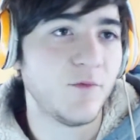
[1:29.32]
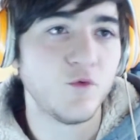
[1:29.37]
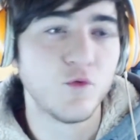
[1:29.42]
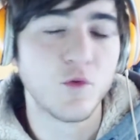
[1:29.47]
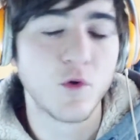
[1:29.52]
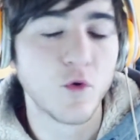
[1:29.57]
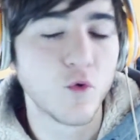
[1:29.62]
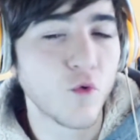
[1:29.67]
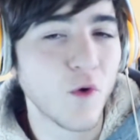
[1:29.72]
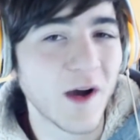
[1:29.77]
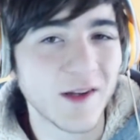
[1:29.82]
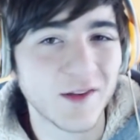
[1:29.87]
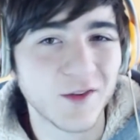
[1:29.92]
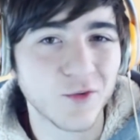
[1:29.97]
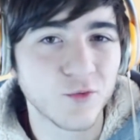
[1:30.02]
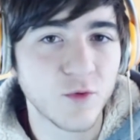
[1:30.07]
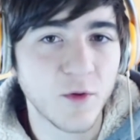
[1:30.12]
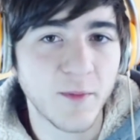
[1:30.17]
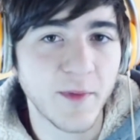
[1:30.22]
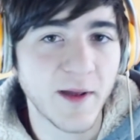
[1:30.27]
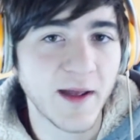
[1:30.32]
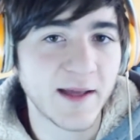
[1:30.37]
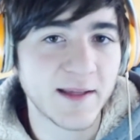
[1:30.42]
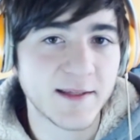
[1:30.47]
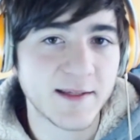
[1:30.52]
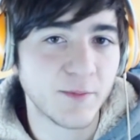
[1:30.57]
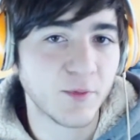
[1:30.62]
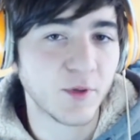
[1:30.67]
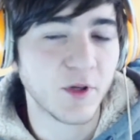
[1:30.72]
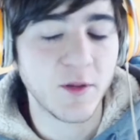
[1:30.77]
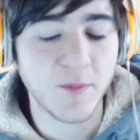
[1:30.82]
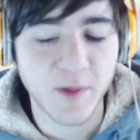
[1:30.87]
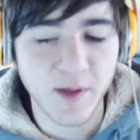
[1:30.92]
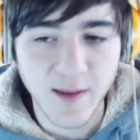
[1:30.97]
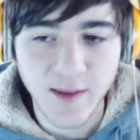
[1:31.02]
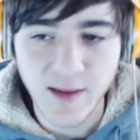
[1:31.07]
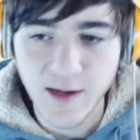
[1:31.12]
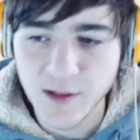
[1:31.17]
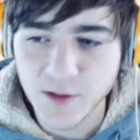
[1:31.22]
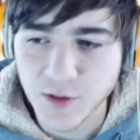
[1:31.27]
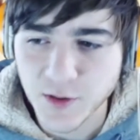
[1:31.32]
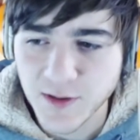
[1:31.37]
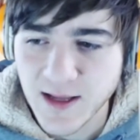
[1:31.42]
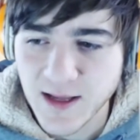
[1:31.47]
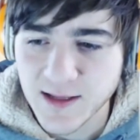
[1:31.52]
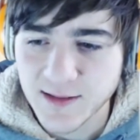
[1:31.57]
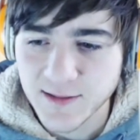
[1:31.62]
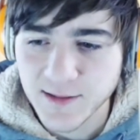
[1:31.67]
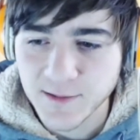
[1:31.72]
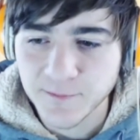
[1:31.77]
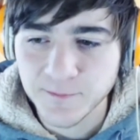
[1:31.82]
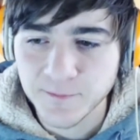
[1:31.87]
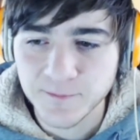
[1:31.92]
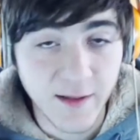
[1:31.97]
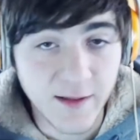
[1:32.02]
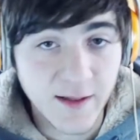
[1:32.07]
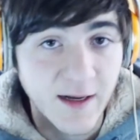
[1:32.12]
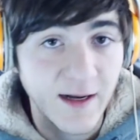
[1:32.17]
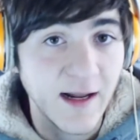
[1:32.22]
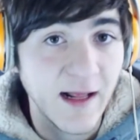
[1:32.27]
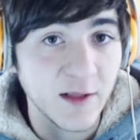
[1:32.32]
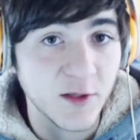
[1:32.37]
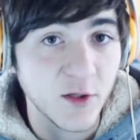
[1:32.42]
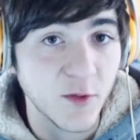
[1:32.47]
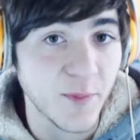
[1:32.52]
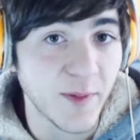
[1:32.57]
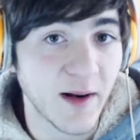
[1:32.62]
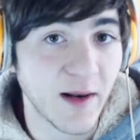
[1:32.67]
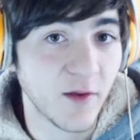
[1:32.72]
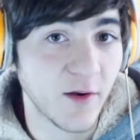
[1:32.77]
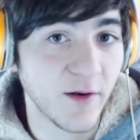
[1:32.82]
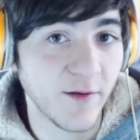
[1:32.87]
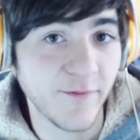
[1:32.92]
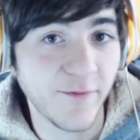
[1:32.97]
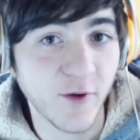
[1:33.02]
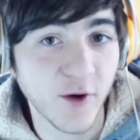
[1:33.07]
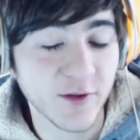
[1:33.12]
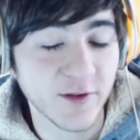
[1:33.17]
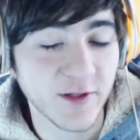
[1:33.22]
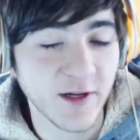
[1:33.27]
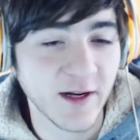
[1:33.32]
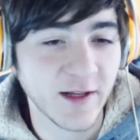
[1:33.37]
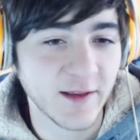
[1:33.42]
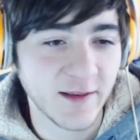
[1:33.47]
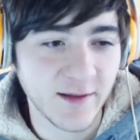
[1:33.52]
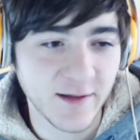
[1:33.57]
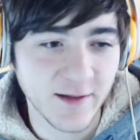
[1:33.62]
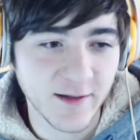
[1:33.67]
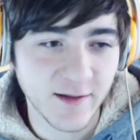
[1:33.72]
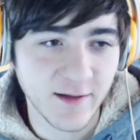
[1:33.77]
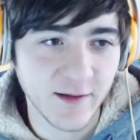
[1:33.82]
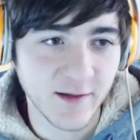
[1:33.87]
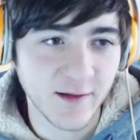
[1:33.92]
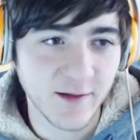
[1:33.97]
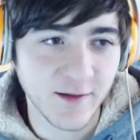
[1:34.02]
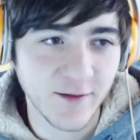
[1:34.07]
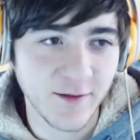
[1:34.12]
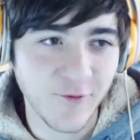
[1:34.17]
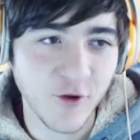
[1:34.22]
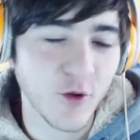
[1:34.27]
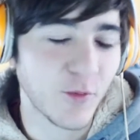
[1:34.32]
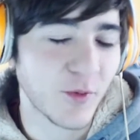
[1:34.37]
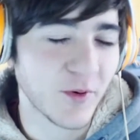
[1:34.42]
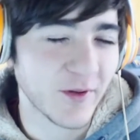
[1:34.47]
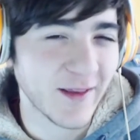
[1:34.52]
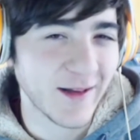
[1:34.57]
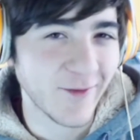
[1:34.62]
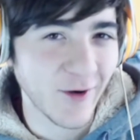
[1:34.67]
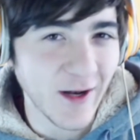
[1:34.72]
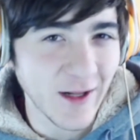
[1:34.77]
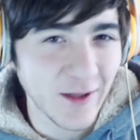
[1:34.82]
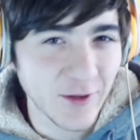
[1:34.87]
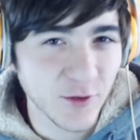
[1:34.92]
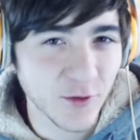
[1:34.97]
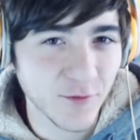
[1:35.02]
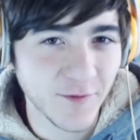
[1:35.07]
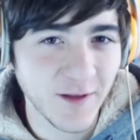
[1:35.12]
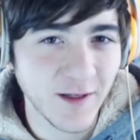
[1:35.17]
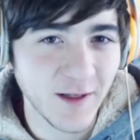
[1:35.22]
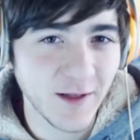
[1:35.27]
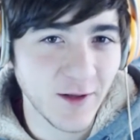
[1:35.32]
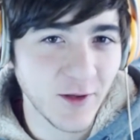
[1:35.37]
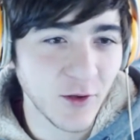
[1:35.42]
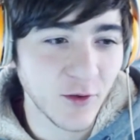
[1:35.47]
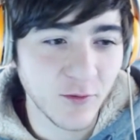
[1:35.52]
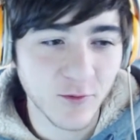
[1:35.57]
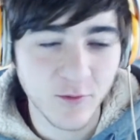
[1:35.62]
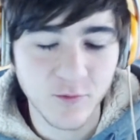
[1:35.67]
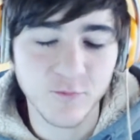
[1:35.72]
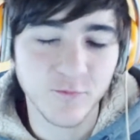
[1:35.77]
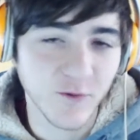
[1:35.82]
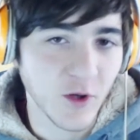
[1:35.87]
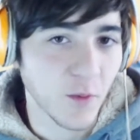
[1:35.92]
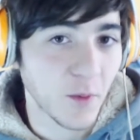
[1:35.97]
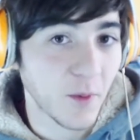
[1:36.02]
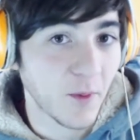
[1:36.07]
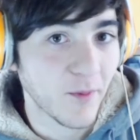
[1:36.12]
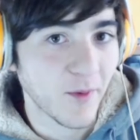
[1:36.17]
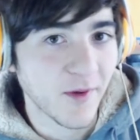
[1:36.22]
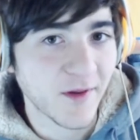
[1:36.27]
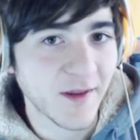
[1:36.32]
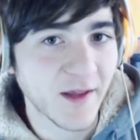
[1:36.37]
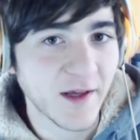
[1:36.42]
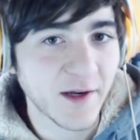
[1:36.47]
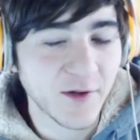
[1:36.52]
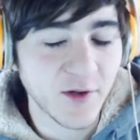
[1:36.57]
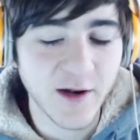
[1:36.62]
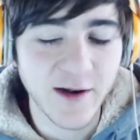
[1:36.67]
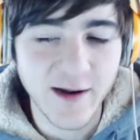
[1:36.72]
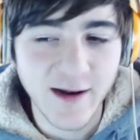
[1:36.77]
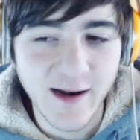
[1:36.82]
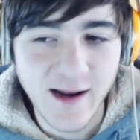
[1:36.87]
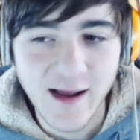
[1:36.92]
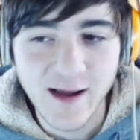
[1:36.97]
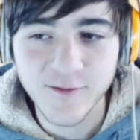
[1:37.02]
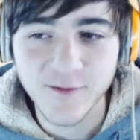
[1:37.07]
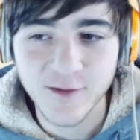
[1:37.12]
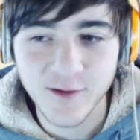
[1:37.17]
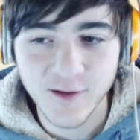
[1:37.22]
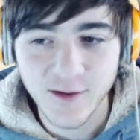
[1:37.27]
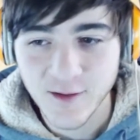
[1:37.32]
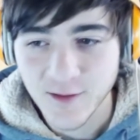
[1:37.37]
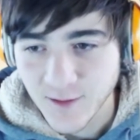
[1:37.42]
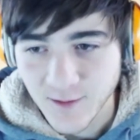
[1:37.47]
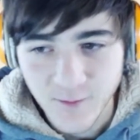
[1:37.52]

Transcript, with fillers: due un quarto, due e mezza, poi dipende dalle giornate. E tra l'altro parlando di Fortnite eh, voglio portarvi un altro video, un video proprio esterno alla live,